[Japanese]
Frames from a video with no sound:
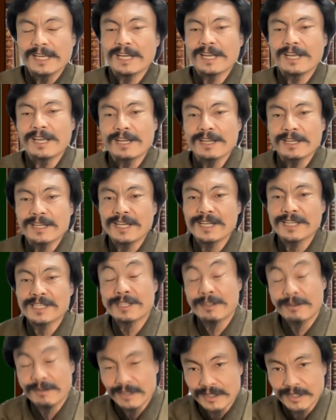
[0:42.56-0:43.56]
えー、経営
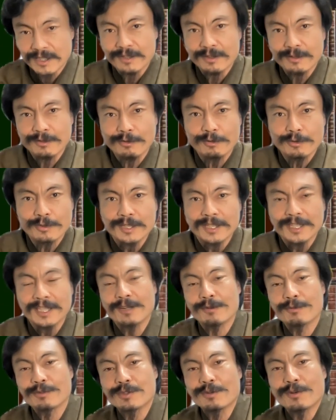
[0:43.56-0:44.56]
してる間どういっ
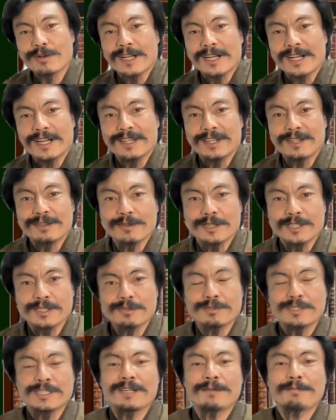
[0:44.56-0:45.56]
たコストがかかっているのか、
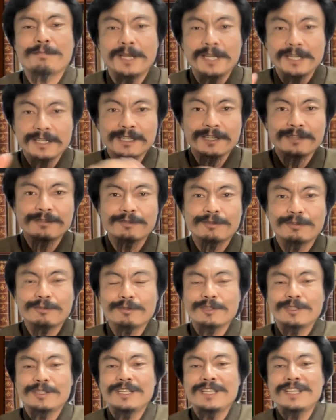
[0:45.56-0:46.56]
そして売却の
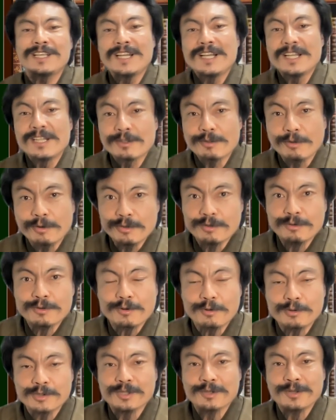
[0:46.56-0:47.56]
時にどういう
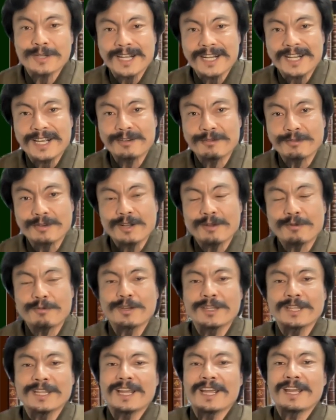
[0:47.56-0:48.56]
コストがかかるのか、
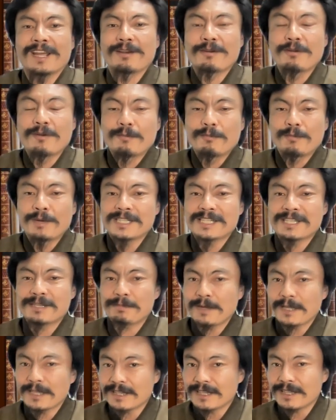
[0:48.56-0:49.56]
これね、まあ、一
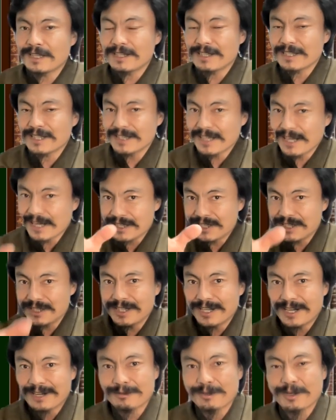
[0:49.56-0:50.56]
番ね、気
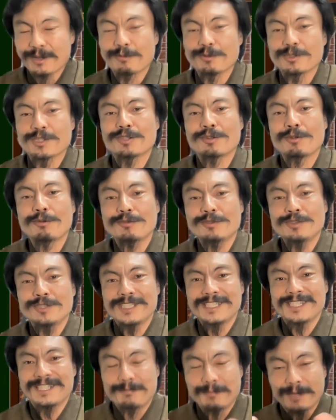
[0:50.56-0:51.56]
になるのはこ取得
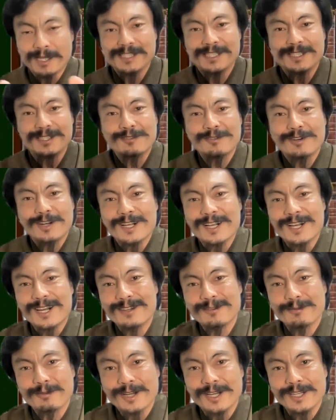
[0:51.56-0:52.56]
時にまずいくらか
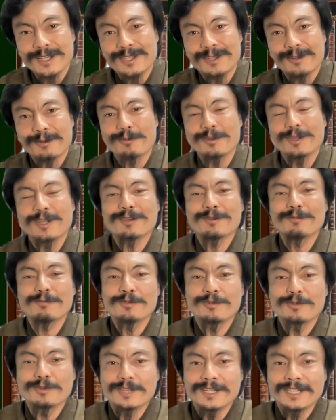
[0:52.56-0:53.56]
かるのかってとこだと
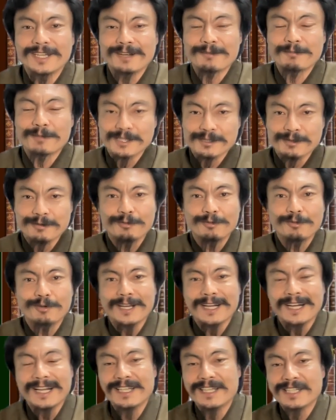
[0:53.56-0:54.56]
思うのでねまずここ
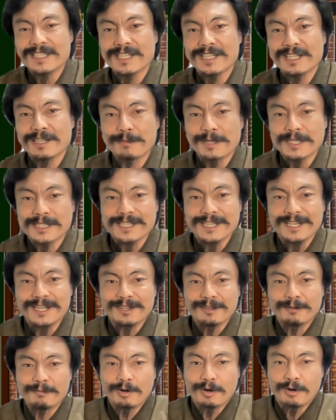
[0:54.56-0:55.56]
から話していきますけ
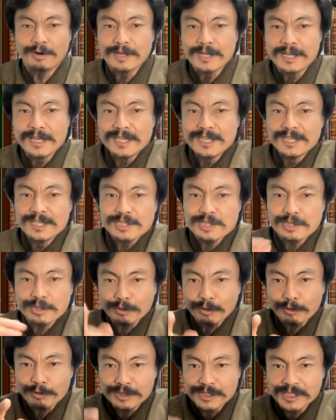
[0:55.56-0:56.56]
れども
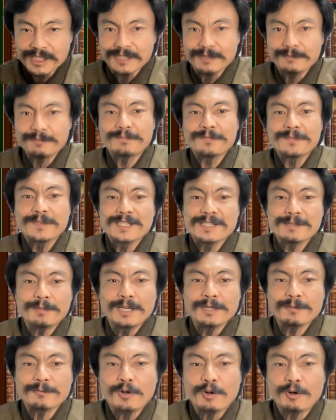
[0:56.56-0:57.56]
取得時つ
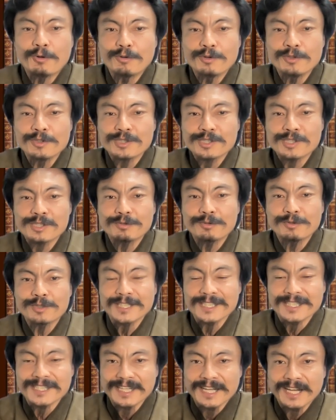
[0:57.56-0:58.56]
まり購入する
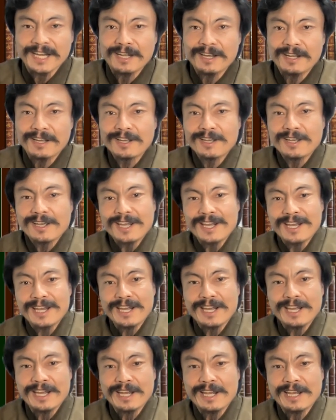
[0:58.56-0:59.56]
時ですね、
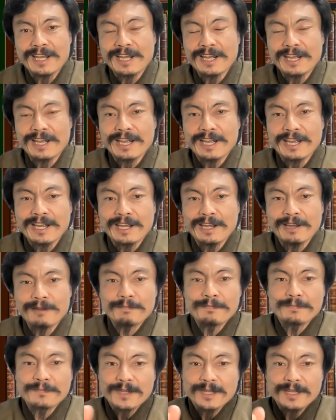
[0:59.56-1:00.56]

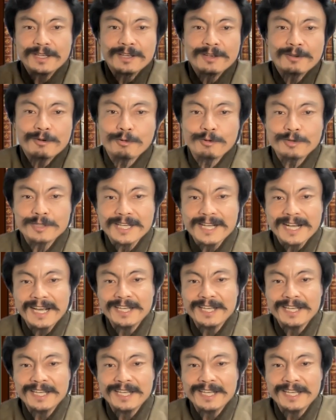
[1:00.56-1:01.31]
えー、ここに